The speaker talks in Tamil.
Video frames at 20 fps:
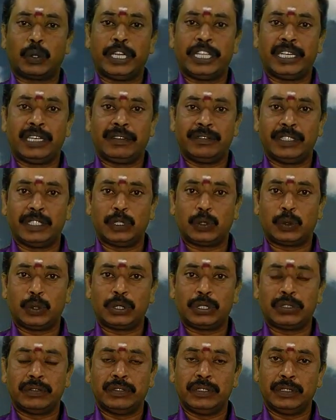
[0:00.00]
தொல்லைகளை வந்து
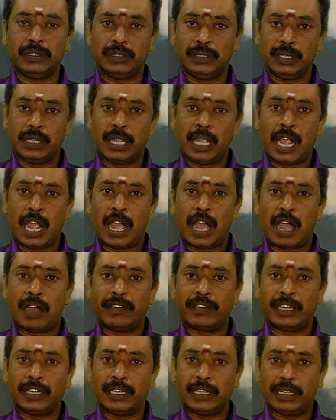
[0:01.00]
கொடுத்து
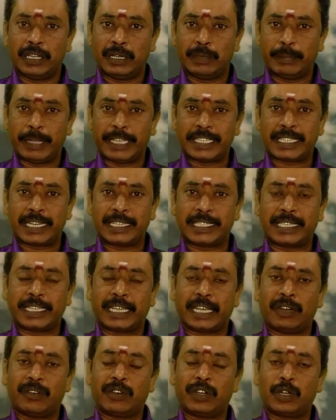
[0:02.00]
அவங்கள
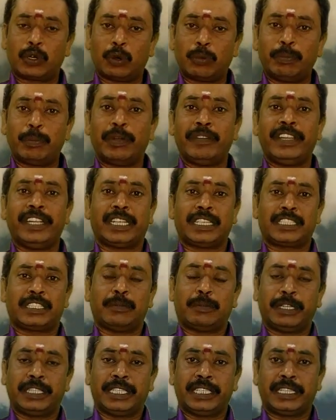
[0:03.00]
மேசராசிக்காரவங்கள ரொம்பவே
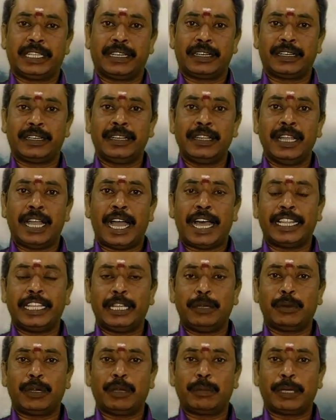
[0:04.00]
கஷ்டப்படுத்திட்டாரு
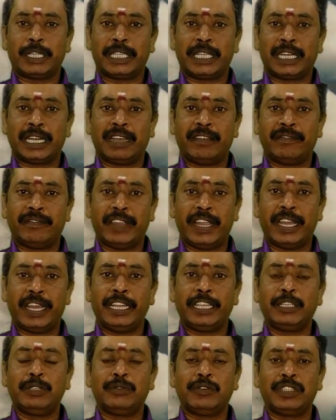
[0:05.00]
அதே போல் பார்த்திங்கன்னா
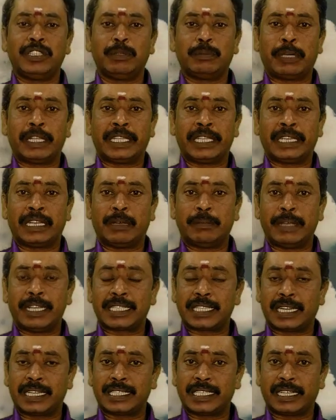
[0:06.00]
வேலையும் வந்து பார்த்திங்கன்னா
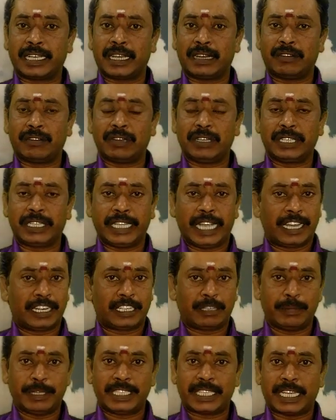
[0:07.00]
மேசராசிக்காரவங்களுக்கு
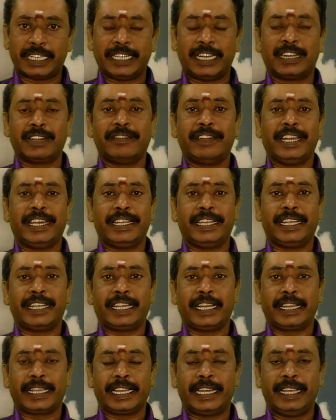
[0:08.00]
யாருக்குமே சரியான வேலையே
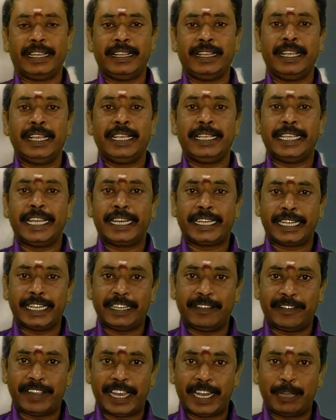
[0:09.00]
கிடைக்கல
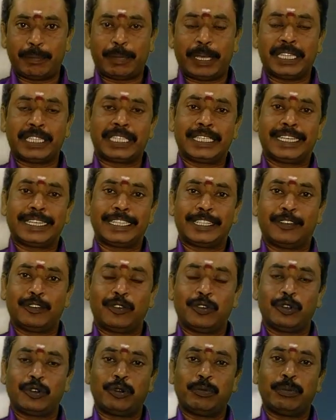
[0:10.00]
ஏற்கனவே வேலை பார்த்துக்கிட்டு
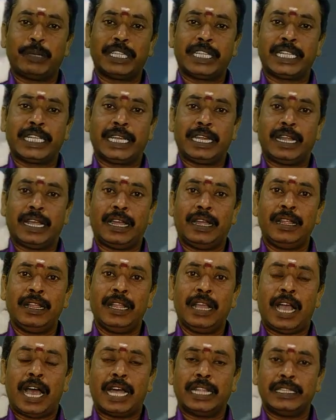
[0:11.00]
இருந்தவங்களுக்கும் பார்த்திங்கன்னா
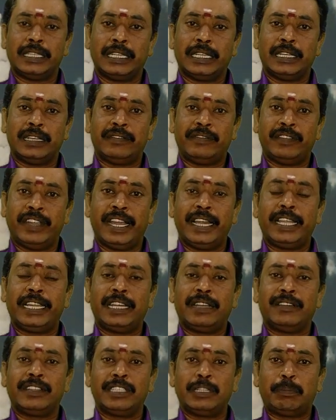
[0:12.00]
அந்த
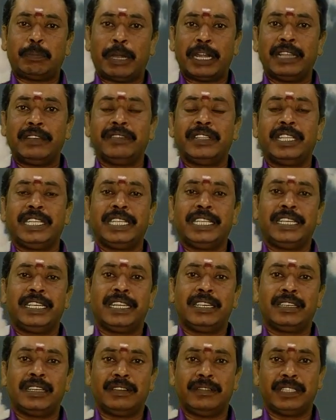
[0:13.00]
வேலையில் வந்து பலவித
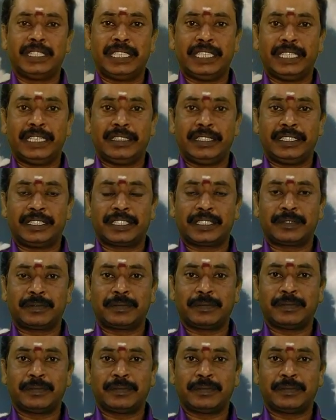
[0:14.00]
இன்னல்கள் வந்து இருந்துச்சு